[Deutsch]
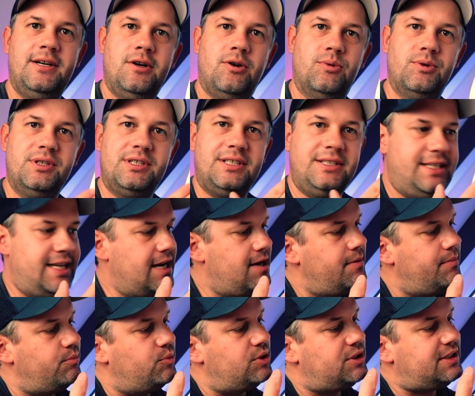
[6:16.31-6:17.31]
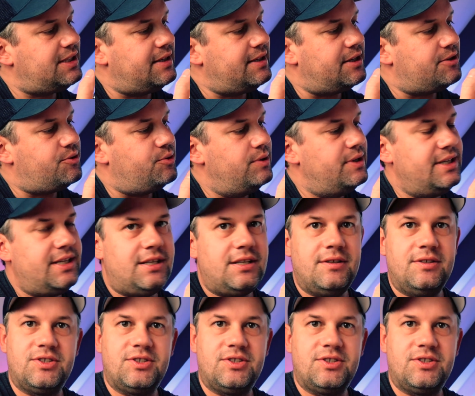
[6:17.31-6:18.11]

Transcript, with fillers: Und der muss dann natürlich